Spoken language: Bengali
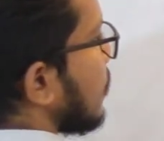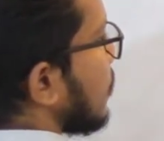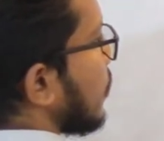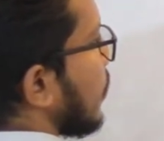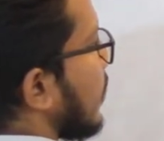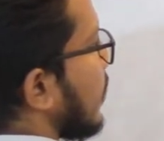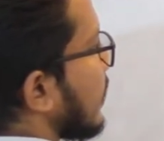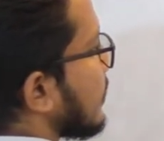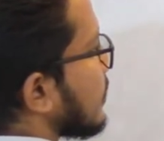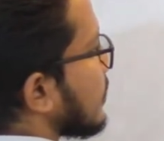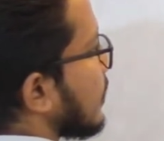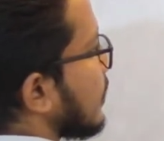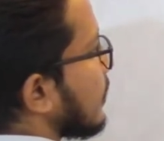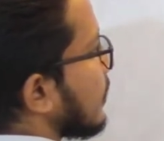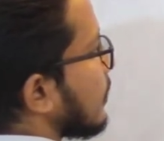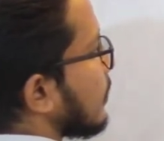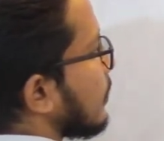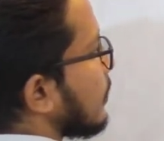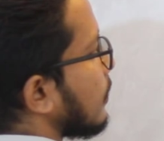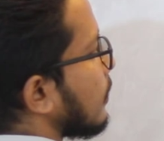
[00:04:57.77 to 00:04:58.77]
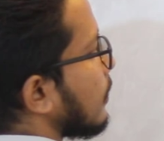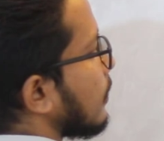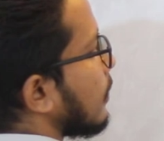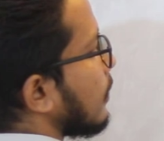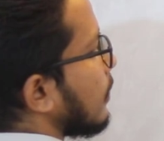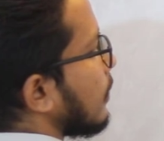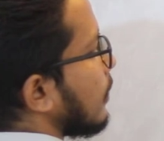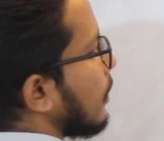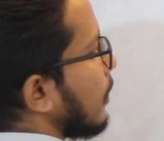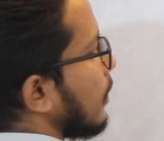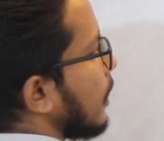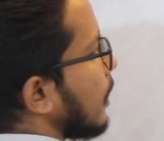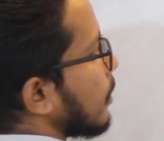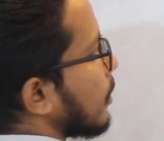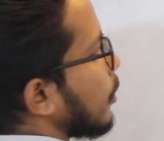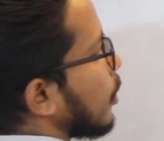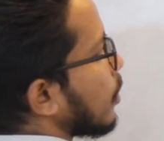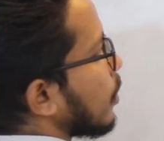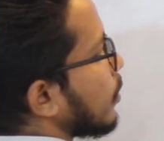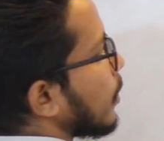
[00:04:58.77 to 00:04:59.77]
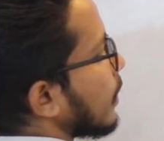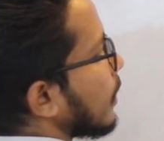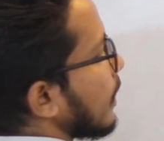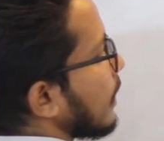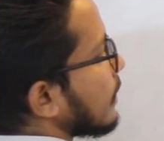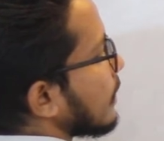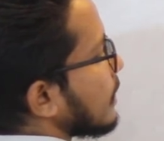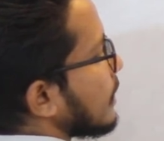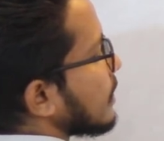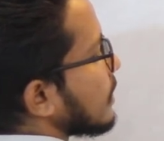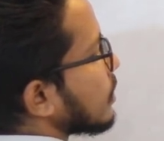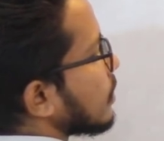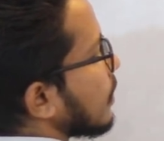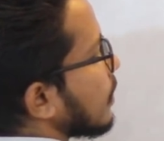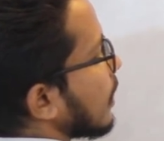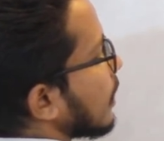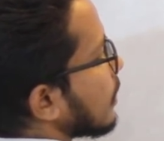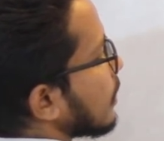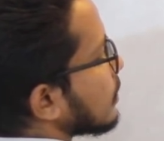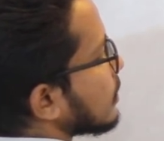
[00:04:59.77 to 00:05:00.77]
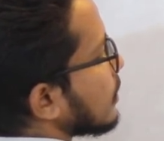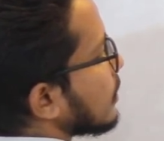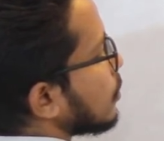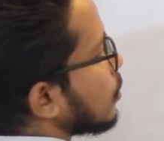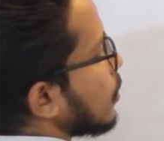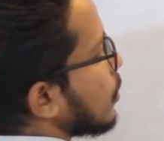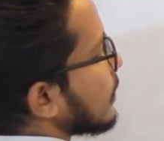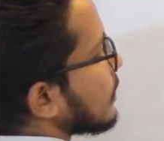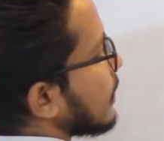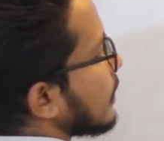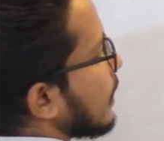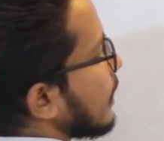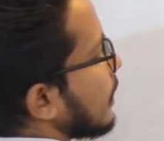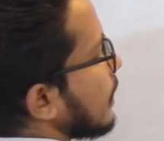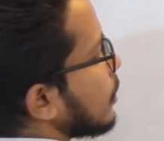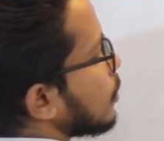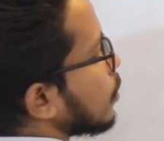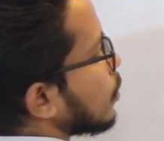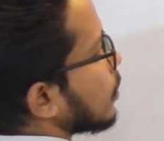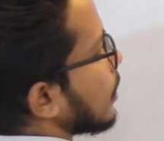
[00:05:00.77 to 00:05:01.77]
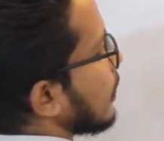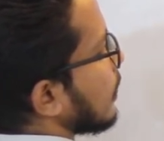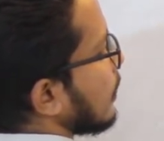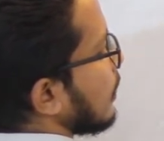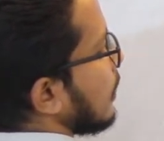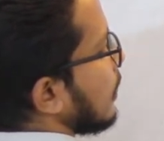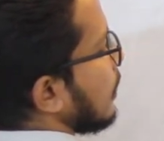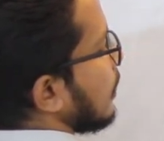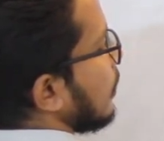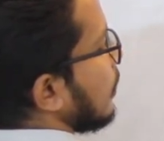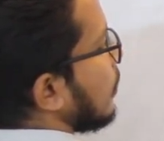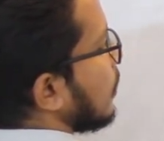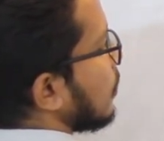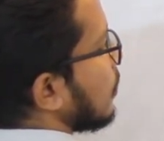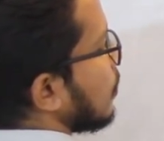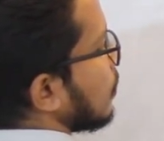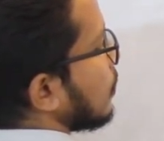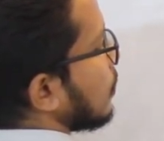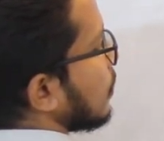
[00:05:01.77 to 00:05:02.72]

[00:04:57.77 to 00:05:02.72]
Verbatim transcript: থ্রি আছে এরপর উপরে স্কোয়ারের যে টু আছে এই টুটা ওইটা গুণ